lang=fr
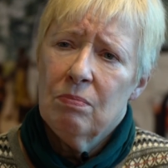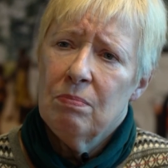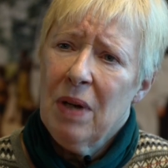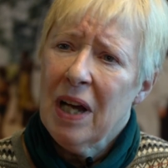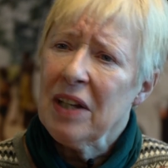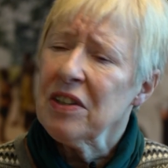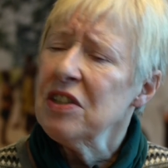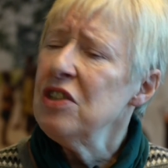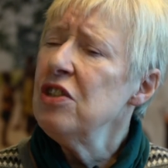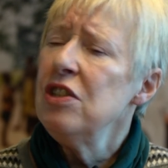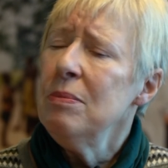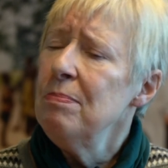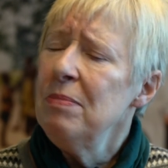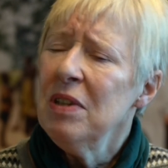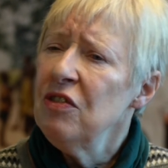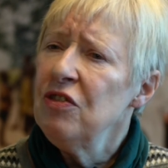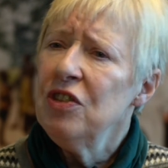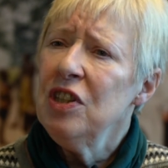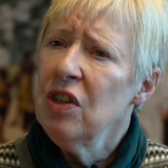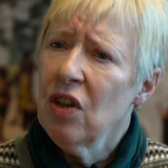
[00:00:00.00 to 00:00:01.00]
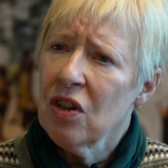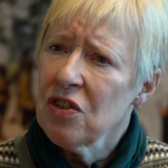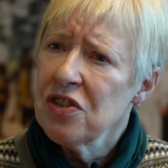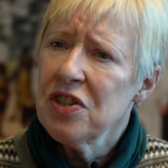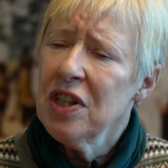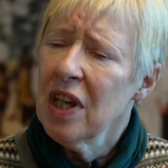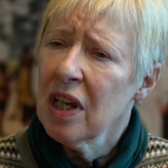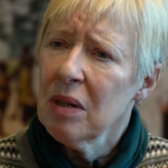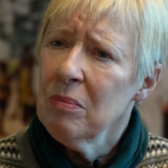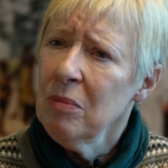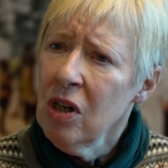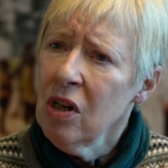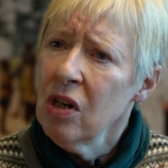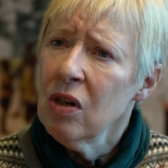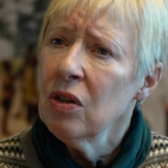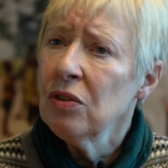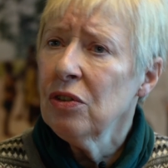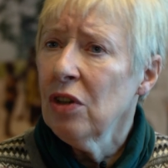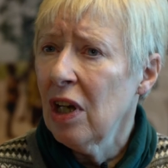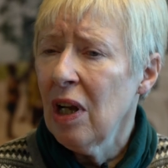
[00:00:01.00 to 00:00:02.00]
participer
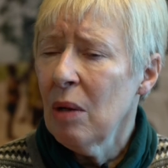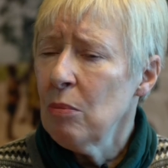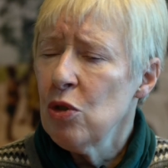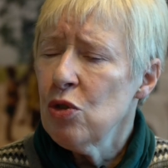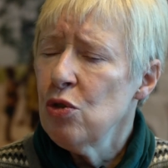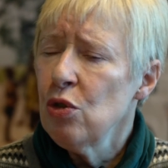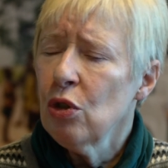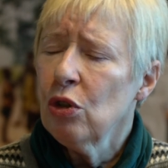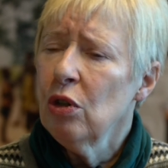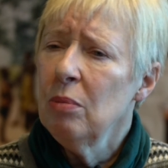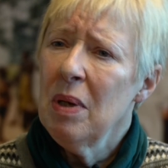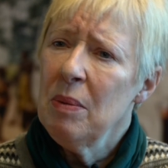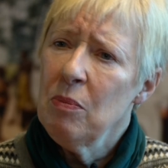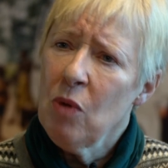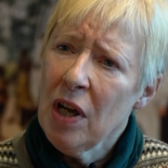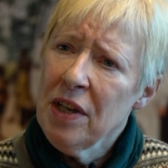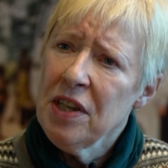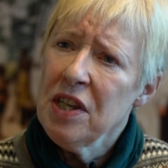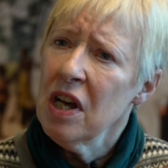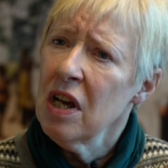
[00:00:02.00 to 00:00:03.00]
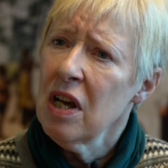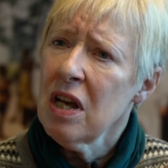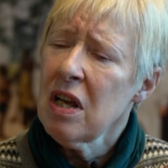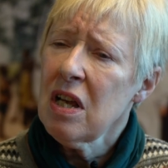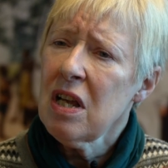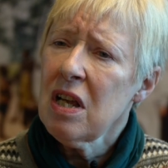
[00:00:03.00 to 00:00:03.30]
financièrement dans la mesure de mes moyens.